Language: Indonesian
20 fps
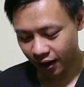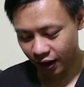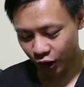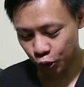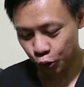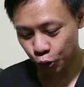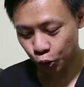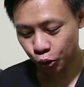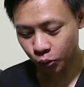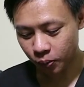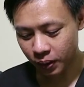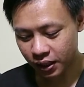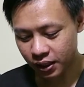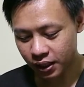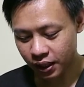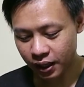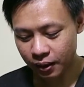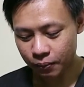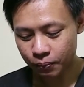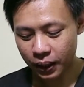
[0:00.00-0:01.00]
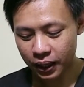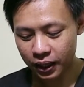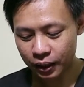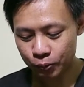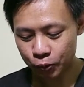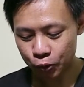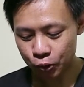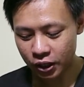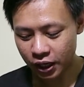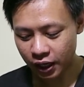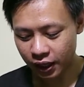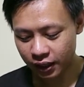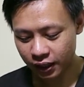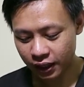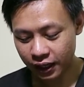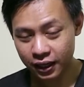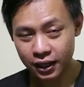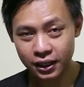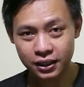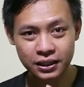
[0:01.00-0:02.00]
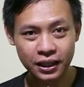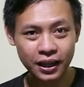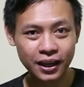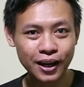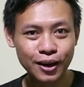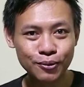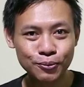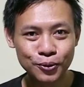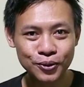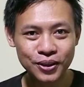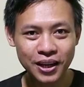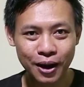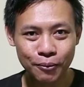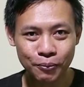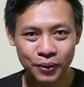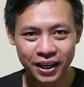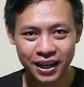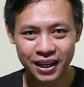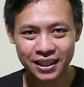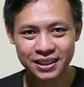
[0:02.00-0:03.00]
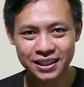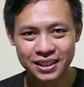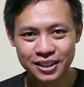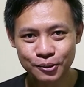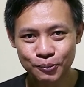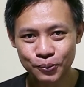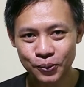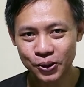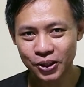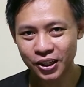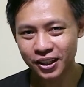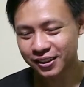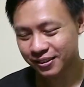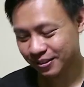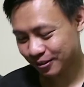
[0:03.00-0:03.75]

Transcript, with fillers: uh, YouTube aja yang paling mudah karena saya nggak punya aplikasi semua.